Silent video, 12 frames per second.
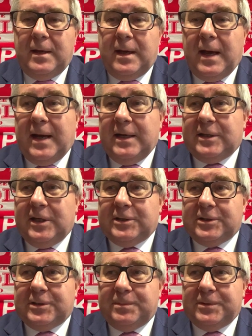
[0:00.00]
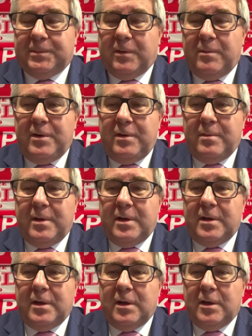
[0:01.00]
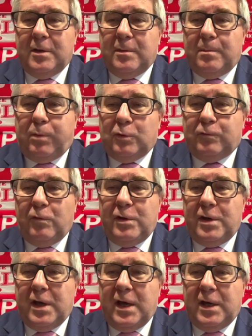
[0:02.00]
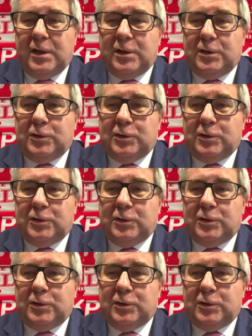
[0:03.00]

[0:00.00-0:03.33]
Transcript: ale też przypomnijmy podwójne